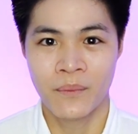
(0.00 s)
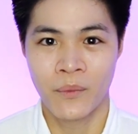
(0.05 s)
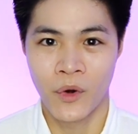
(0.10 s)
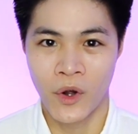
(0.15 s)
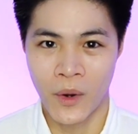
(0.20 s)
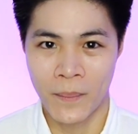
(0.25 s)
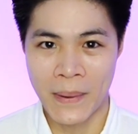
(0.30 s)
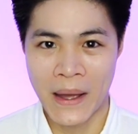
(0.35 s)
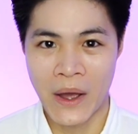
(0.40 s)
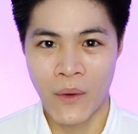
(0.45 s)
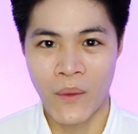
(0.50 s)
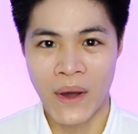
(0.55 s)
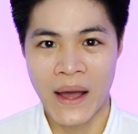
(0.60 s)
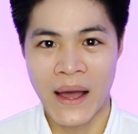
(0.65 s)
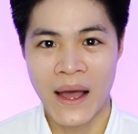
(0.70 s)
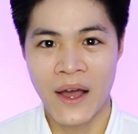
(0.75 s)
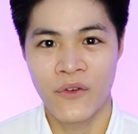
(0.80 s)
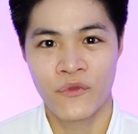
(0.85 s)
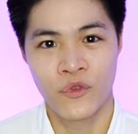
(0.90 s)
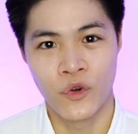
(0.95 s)
มลภาวะ
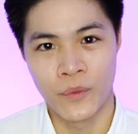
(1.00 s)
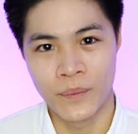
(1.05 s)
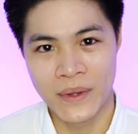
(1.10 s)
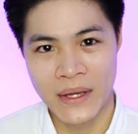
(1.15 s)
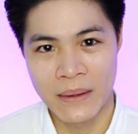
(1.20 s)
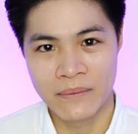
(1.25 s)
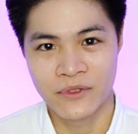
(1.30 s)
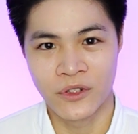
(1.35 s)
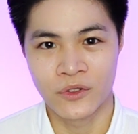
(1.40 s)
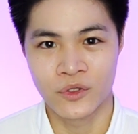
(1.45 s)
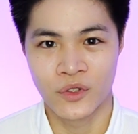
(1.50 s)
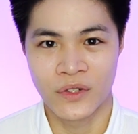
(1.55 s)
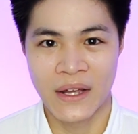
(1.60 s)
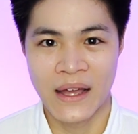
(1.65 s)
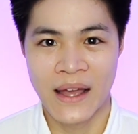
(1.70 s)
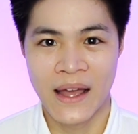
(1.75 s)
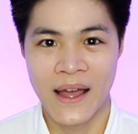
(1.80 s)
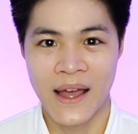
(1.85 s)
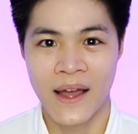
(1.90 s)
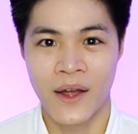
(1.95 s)
ฝุ่น PM
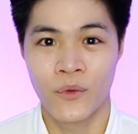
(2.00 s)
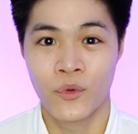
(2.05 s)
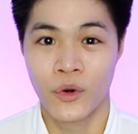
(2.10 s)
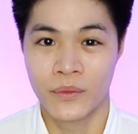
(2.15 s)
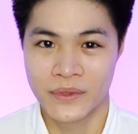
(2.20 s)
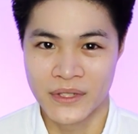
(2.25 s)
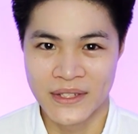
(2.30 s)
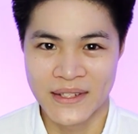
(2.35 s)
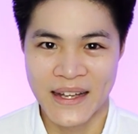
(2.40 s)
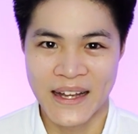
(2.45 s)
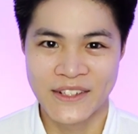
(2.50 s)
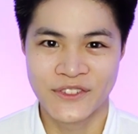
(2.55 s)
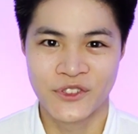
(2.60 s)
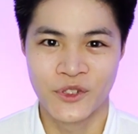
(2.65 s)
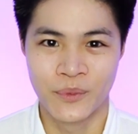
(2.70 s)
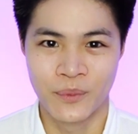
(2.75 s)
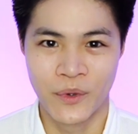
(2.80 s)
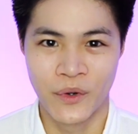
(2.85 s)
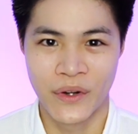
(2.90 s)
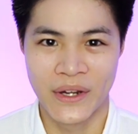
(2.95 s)
2.5 รวมถึงการ
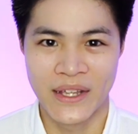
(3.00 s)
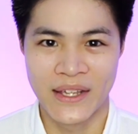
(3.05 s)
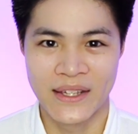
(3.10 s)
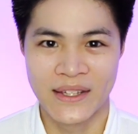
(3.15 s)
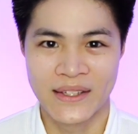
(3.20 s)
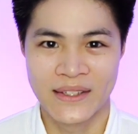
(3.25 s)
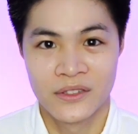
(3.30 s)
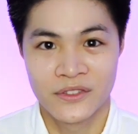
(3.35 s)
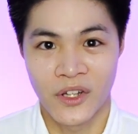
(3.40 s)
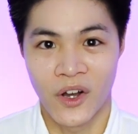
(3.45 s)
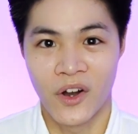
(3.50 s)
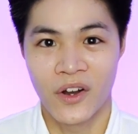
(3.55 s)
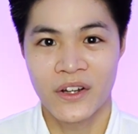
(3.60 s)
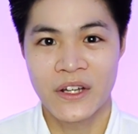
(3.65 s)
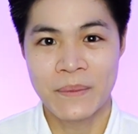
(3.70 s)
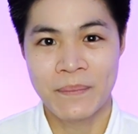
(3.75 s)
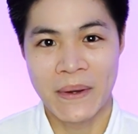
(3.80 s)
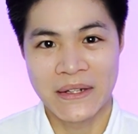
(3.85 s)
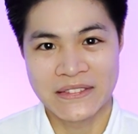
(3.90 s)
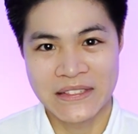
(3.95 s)
สูบบุหรี่
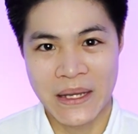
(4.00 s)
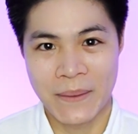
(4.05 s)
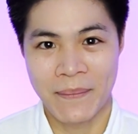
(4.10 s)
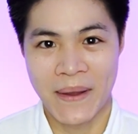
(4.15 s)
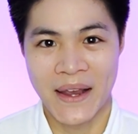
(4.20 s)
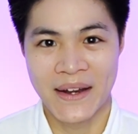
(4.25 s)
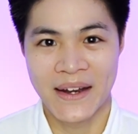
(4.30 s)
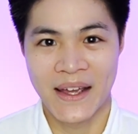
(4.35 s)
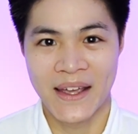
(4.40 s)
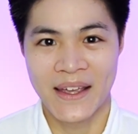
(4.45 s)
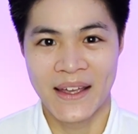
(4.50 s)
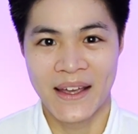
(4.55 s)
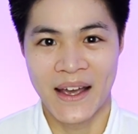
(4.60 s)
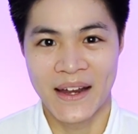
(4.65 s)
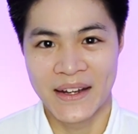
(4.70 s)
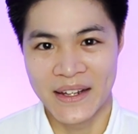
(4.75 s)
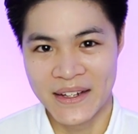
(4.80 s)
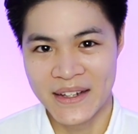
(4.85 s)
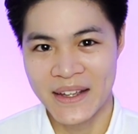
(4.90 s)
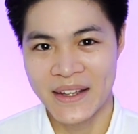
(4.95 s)
2คือปัจจัยภายใน
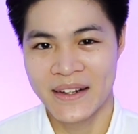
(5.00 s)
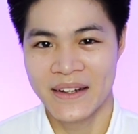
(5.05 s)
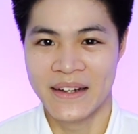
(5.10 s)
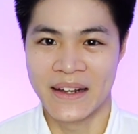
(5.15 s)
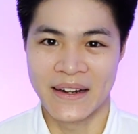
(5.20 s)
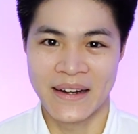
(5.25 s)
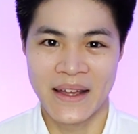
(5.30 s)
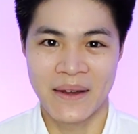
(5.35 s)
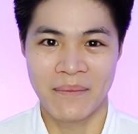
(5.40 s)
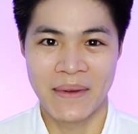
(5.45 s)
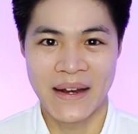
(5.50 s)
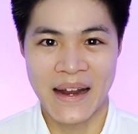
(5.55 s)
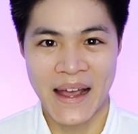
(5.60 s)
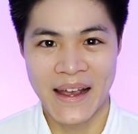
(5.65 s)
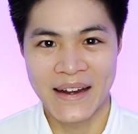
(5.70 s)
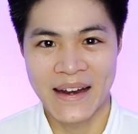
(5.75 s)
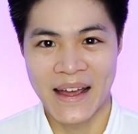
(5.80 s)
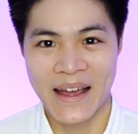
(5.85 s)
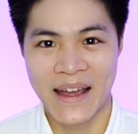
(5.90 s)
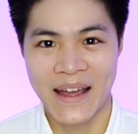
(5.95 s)
อันนี้นี่หลีกเลี่ยงไม่
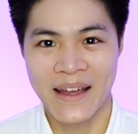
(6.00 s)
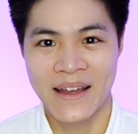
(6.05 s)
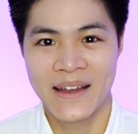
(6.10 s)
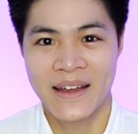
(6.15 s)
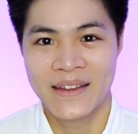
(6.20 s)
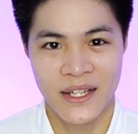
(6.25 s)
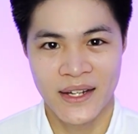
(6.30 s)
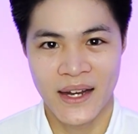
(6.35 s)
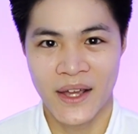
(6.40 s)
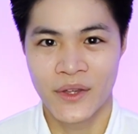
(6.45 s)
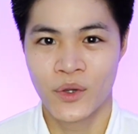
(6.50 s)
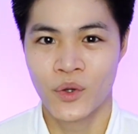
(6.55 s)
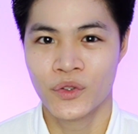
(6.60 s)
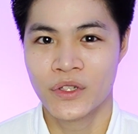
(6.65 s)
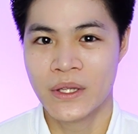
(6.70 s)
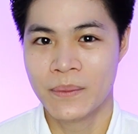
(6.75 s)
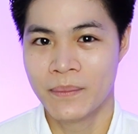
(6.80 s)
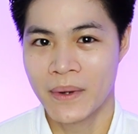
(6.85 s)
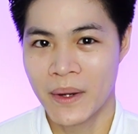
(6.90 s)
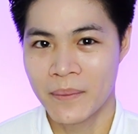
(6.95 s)
ได้นะเช่นอายุ
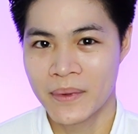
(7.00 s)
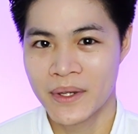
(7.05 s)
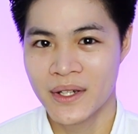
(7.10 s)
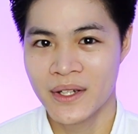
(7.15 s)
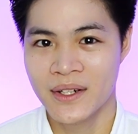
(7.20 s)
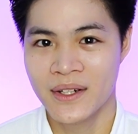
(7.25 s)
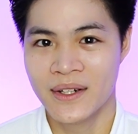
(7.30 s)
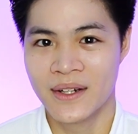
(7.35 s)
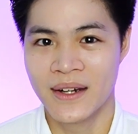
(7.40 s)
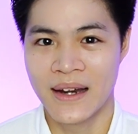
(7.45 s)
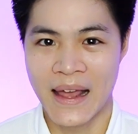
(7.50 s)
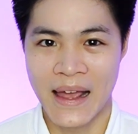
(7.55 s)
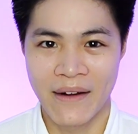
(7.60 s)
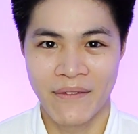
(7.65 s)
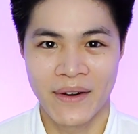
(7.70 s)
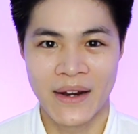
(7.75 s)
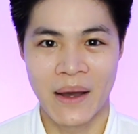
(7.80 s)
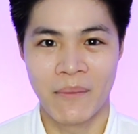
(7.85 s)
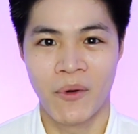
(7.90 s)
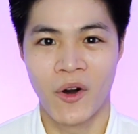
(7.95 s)
ที่เพิ่มขึ้นและ
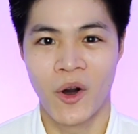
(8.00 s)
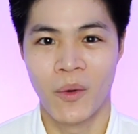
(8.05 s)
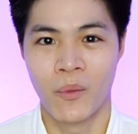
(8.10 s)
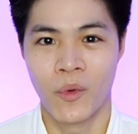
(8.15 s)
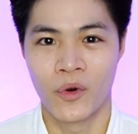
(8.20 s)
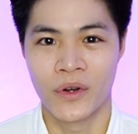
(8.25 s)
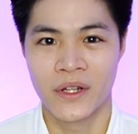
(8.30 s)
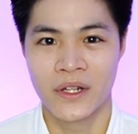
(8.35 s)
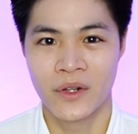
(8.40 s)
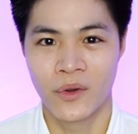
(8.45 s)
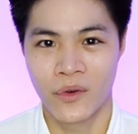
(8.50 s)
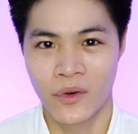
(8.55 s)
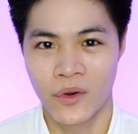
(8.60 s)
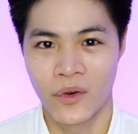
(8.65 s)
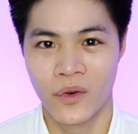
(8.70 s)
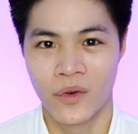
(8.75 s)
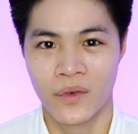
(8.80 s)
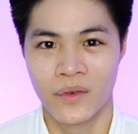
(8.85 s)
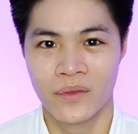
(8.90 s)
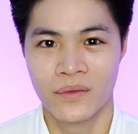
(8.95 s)
ระดับฮอร์โมนที่ลด
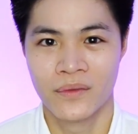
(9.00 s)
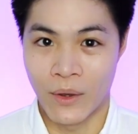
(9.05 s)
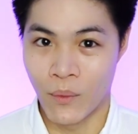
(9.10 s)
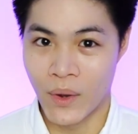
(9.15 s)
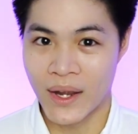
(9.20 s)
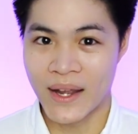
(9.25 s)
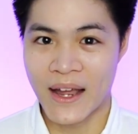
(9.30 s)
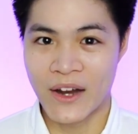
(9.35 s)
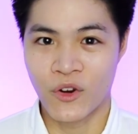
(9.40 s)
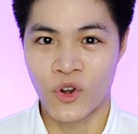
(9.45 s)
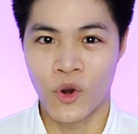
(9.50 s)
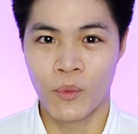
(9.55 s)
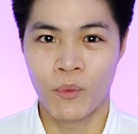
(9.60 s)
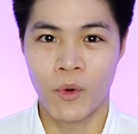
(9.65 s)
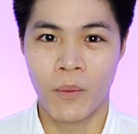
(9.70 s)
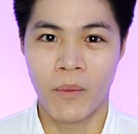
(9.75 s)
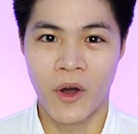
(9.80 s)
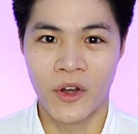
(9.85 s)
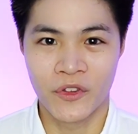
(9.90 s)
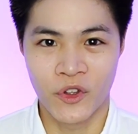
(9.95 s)
ลงแต่ว่าการค้น
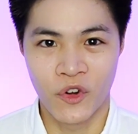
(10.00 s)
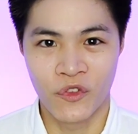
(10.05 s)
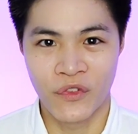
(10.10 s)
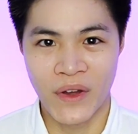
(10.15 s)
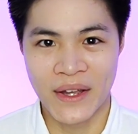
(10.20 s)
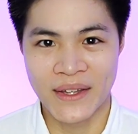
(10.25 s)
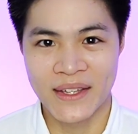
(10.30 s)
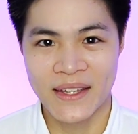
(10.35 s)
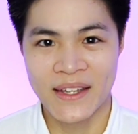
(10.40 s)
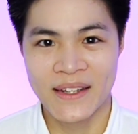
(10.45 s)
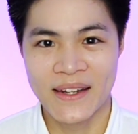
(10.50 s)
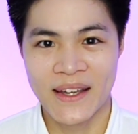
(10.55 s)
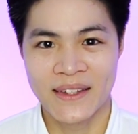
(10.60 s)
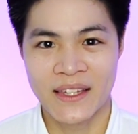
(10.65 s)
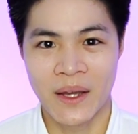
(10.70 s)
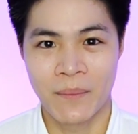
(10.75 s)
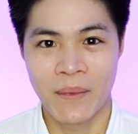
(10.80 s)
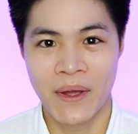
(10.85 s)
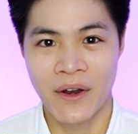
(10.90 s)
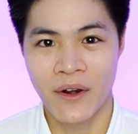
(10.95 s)
พบออโตฟากี้เนี่ย
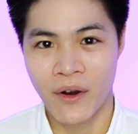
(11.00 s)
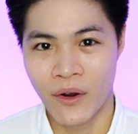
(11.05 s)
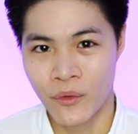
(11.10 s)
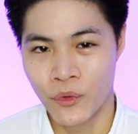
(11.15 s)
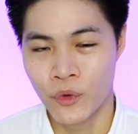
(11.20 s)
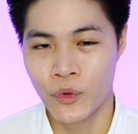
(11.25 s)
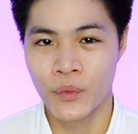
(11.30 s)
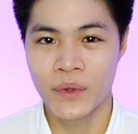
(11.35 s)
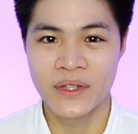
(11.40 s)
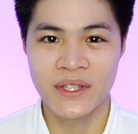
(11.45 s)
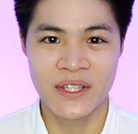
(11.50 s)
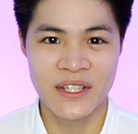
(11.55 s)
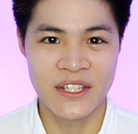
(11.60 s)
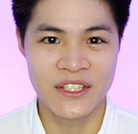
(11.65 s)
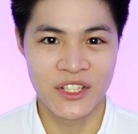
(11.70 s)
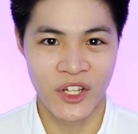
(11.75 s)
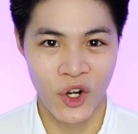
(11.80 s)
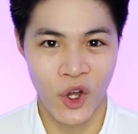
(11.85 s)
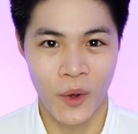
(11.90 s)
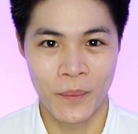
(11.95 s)
ทำให้เรารู้วิธี
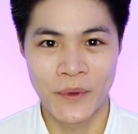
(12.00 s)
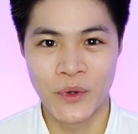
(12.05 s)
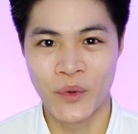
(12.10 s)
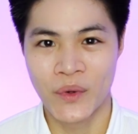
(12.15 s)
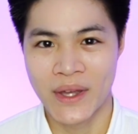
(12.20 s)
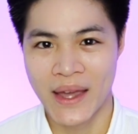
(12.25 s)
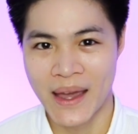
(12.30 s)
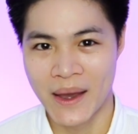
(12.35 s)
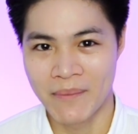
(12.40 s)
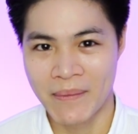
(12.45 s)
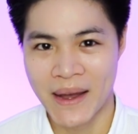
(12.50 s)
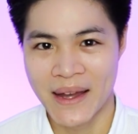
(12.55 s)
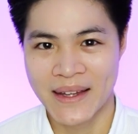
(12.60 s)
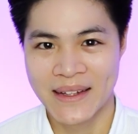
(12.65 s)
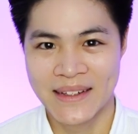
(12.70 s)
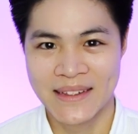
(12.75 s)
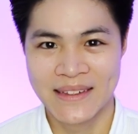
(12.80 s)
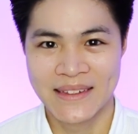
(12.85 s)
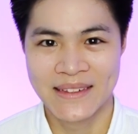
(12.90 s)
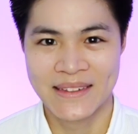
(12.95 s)
ชะลอผิวแก่มาก
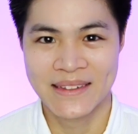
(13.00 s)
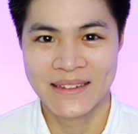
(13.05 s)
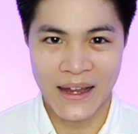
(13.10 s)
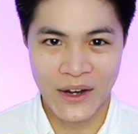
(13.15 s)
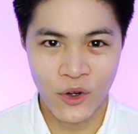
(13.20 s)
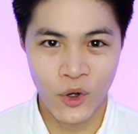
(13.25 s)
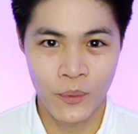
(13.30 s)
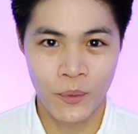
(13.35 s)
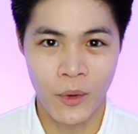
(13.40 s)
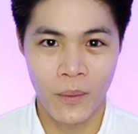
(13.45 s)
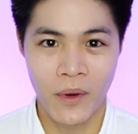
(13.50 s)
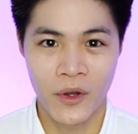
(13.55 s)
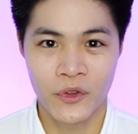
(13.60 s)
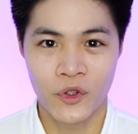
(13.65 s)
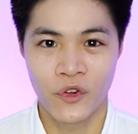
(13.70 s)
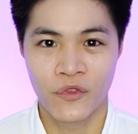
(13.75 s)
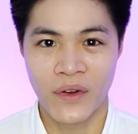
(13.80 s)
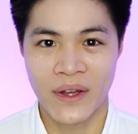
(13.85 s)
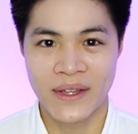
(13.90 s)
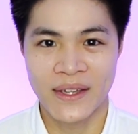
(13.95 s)
ขึ้นการค้นพบออ
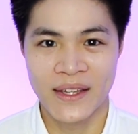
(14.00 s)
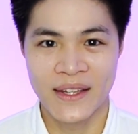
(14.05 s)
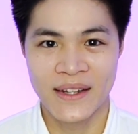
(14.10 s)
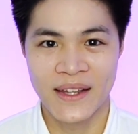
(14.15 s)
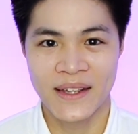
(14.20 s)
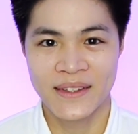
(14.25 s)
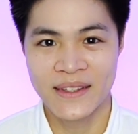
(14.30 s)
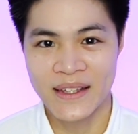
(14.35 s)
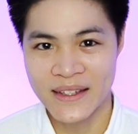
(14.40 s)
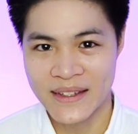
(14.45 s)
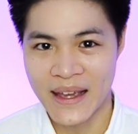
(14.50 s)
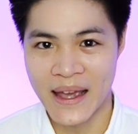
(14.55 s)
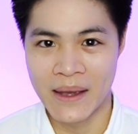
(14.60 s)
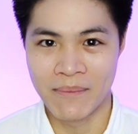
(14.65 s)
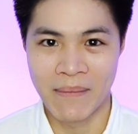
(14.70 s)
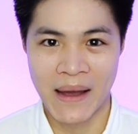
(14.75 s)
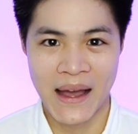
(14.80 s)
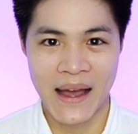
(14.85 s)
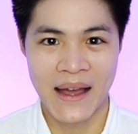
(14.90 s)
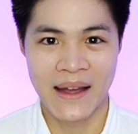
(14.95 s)
โตฟากี้เนี่ยยิ่งใหญ่
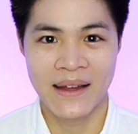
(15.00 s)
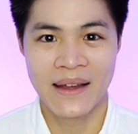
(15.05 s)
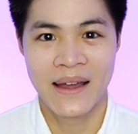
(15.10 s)
มาก